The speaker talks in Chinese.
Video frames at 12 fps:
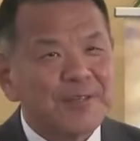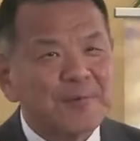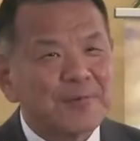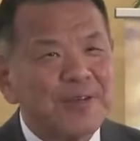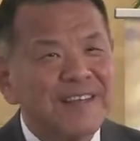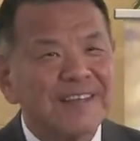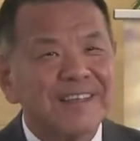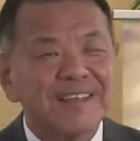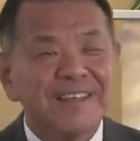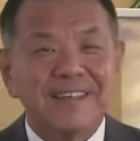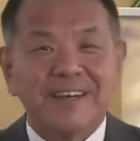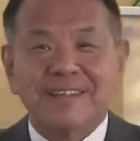对不对？
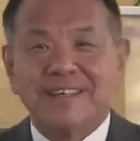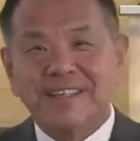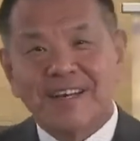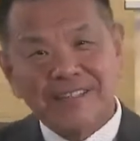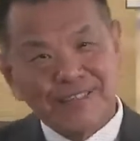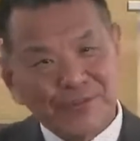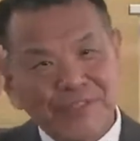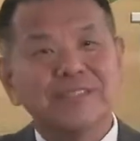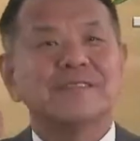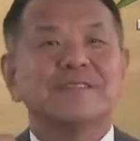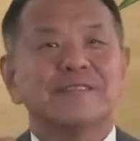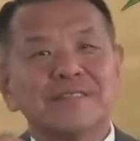然后呢，他是有
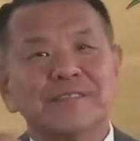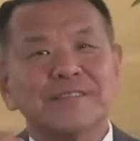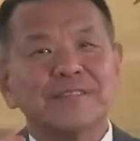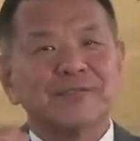启示。